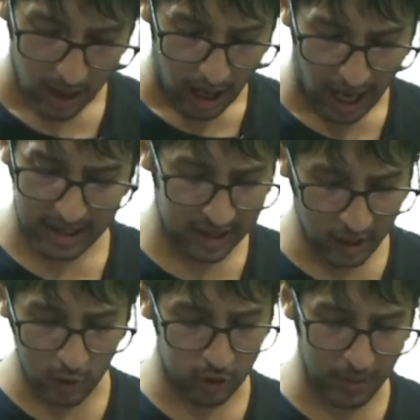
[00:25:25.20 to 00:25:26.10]
आई थिंक कुछ
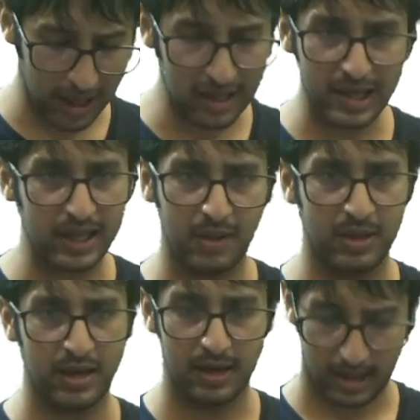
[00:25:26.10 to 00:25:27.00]
तो भी गलत लिया था मैंने
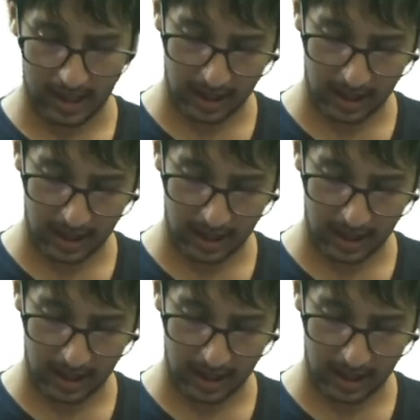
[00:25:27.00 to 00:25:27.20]
ठीक है ना